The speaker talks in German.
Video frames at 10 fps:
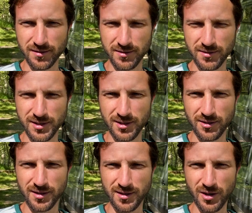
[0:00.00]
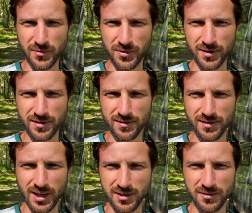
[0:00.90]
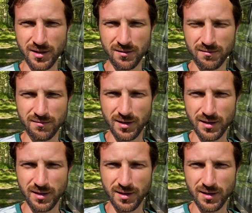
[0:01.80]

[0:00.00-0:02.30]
Also dass die Leute aufhören nachzudenken,